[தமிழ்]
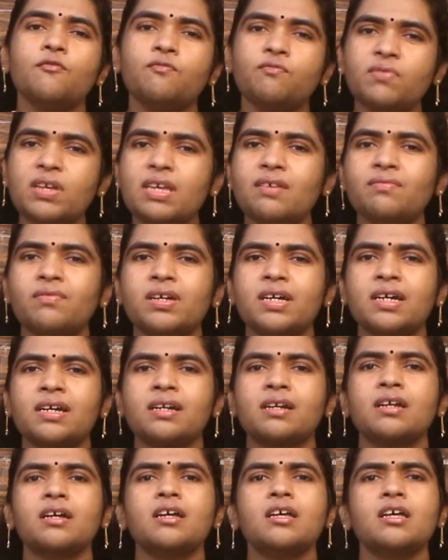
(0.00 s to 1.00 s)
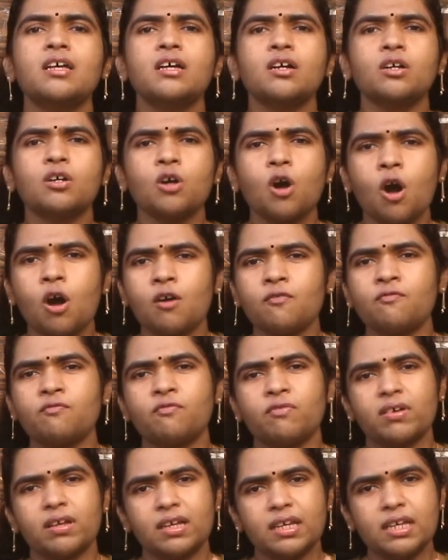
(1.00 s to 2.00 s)
ஃபீவர் காஃப்
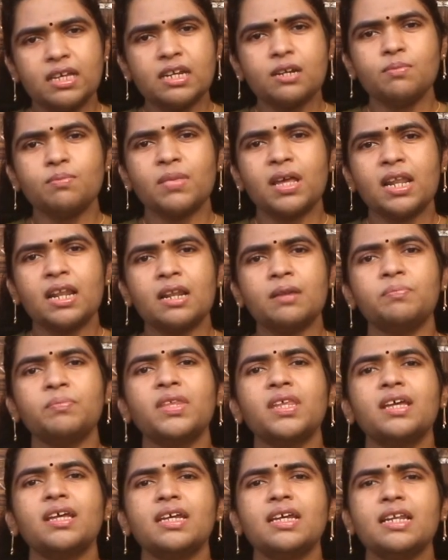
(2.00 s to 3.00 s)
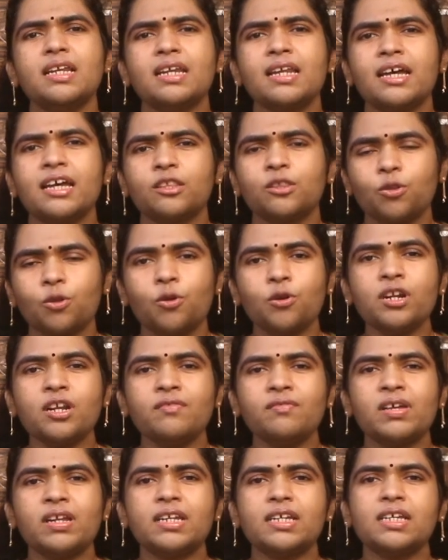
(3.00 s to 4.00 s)
இருமல் இல்லை
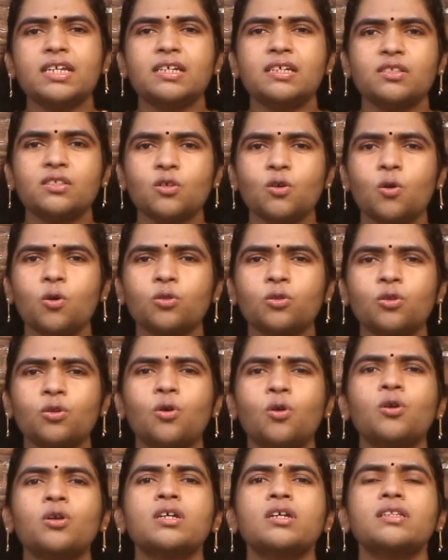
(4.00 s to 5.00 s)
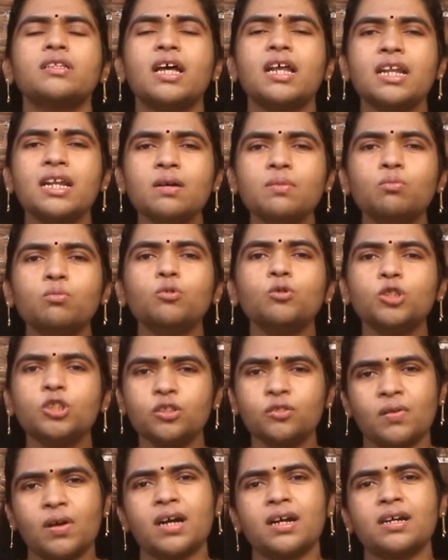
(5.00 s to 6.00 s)
தொண்டவலி சோர் த்ரோட் நல்லா
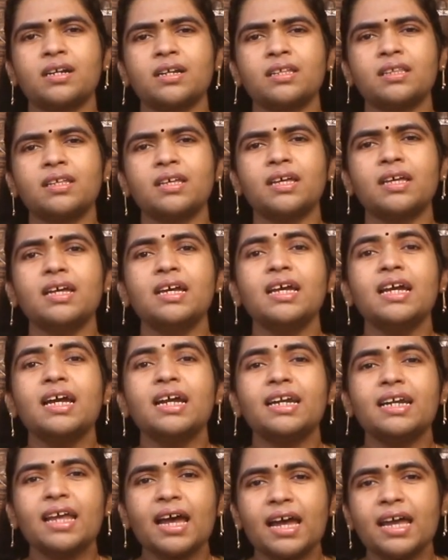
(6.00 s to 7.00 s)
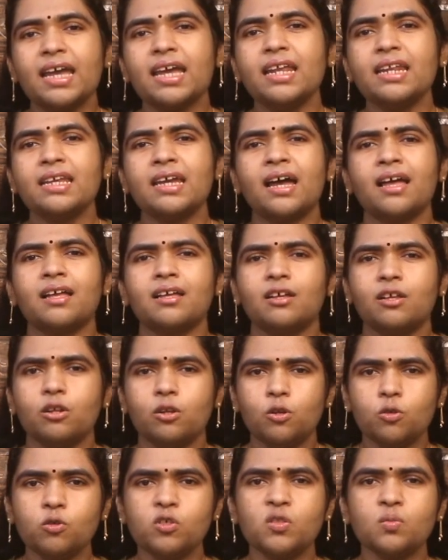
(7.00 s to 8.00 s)
மூச்சு வாங்குறது டயரியா
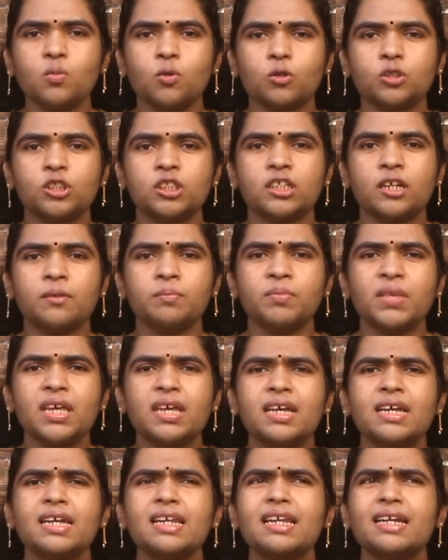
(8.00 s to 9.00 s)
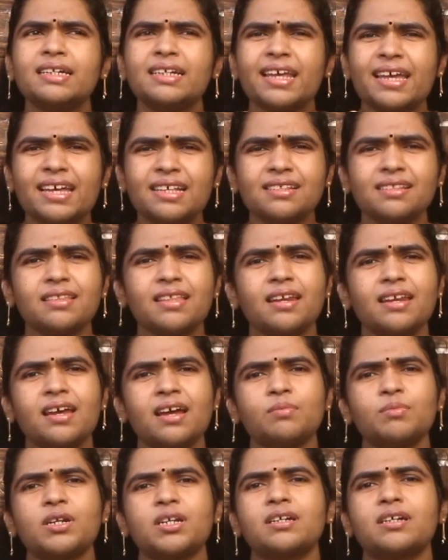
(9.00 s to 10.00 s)
லூஸ் மோஷன் இல்லை டேஸ்ட்
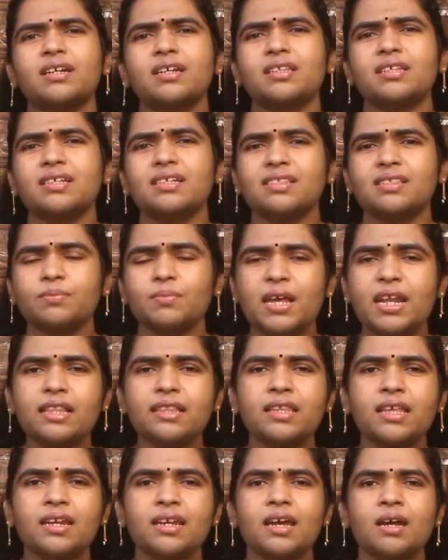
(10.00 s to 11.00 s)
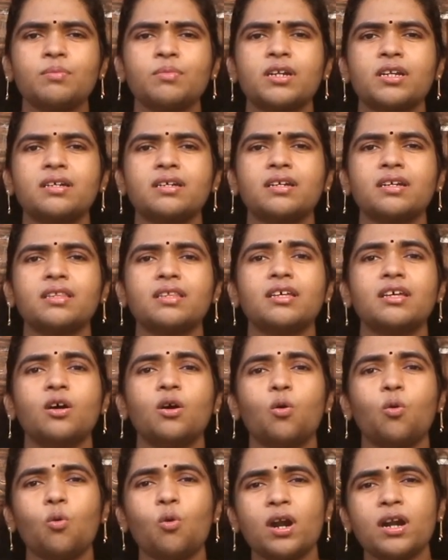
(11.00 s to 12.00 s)
தெரியாமல் இருக்கிறது ஸ்மெல் தெரியாமல் இருக்கிறது
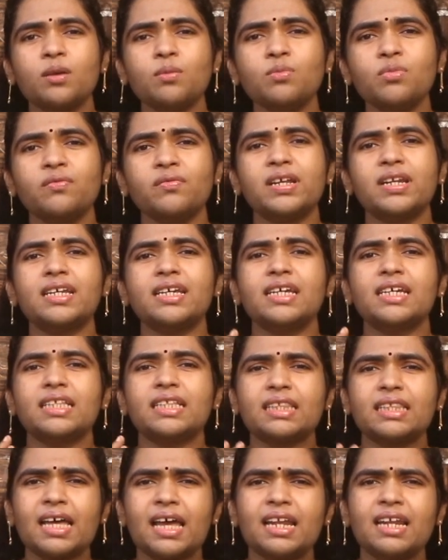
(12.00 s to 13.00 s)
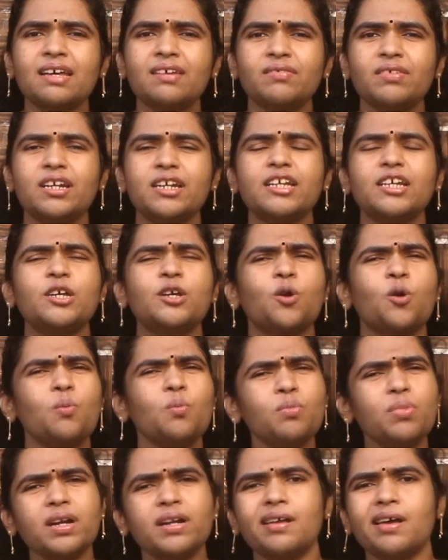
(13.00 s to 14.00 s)
உடம்பு வலி தலைவலி
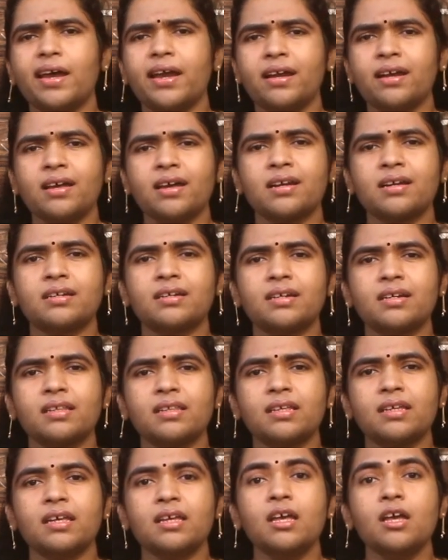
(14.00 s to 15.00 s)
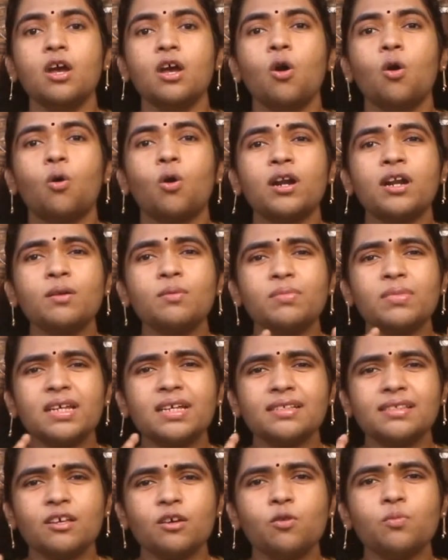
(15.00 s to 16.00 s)
ரொம்ப டயர்டாக இருக்கிறது உடம்புல
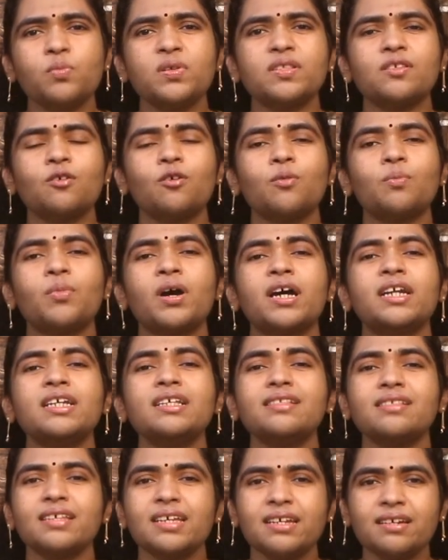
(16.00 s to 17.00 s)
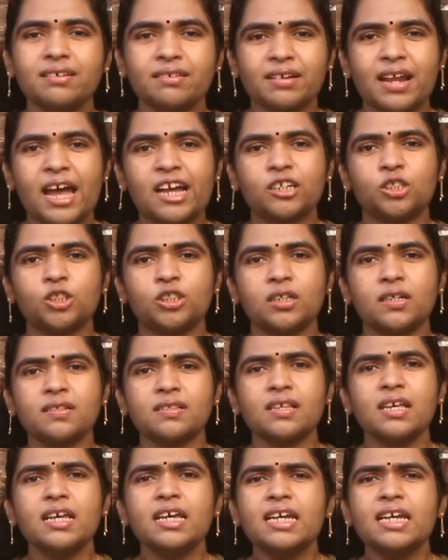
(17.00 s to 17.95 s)
சிவப்பு சிவப்பான ஸ்கின் ரேஷஸ்